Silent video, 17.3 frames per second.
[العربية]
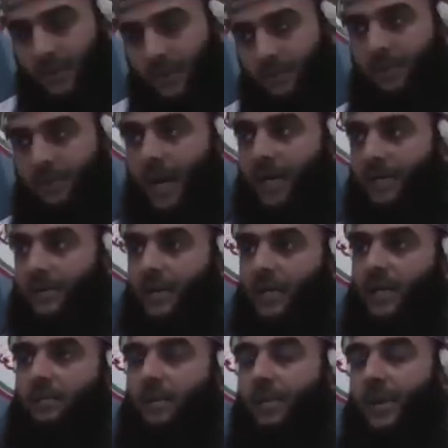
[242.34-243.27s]

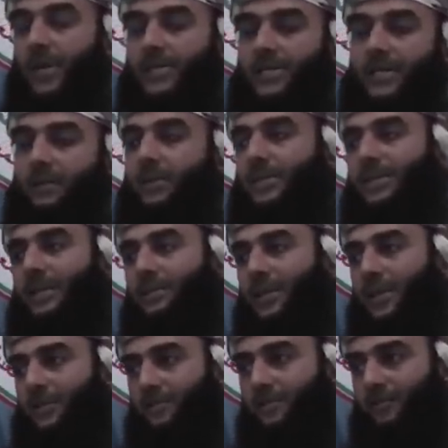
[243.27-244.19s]
بمقتل الإمام عزاب بن
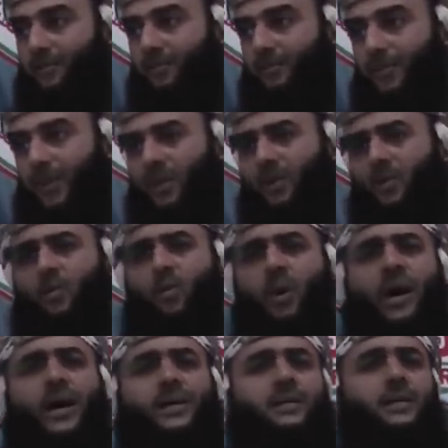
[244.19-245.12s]
تيمية
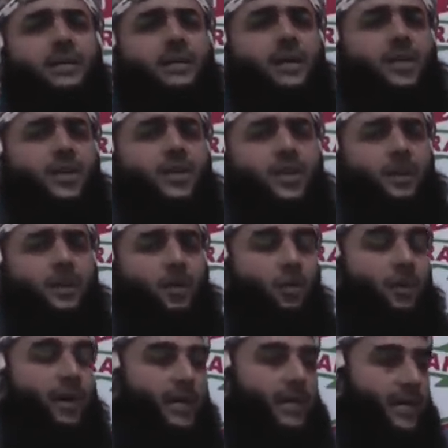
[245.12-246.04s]
وقتل كثير من
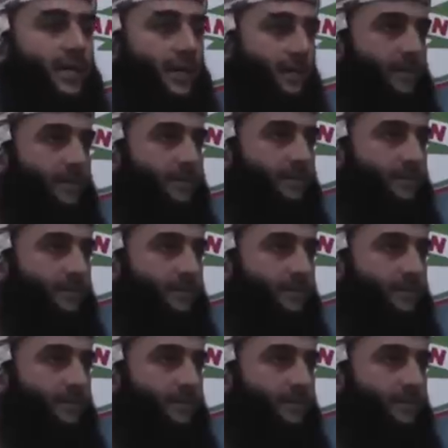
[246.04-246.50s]
العمانيين